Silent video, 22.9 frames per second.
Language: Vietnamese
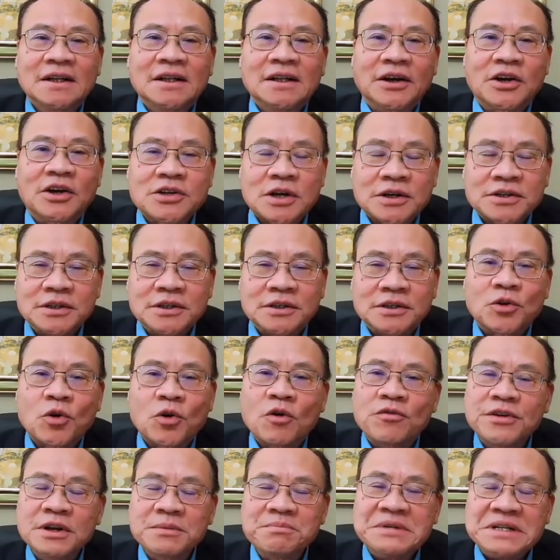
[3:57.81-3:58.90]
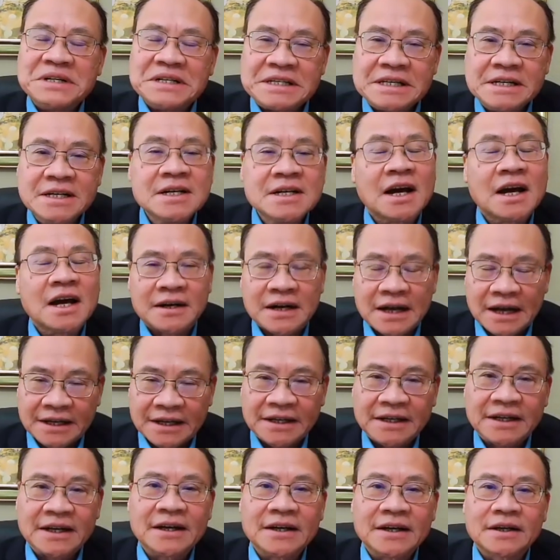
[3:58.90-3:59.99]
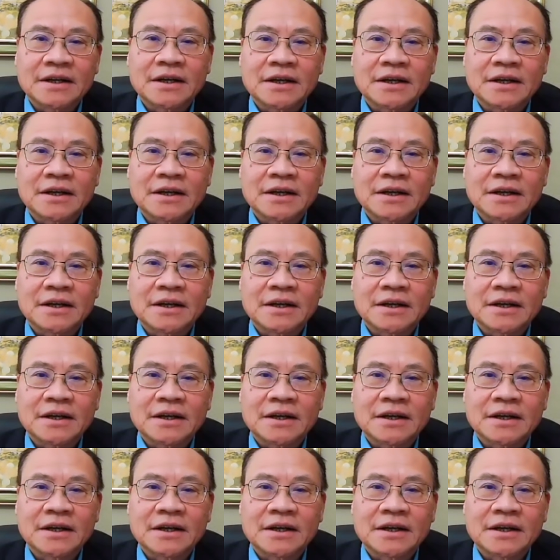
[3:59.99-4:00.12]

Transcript: thì cái trận dịch covid 19 lần này đó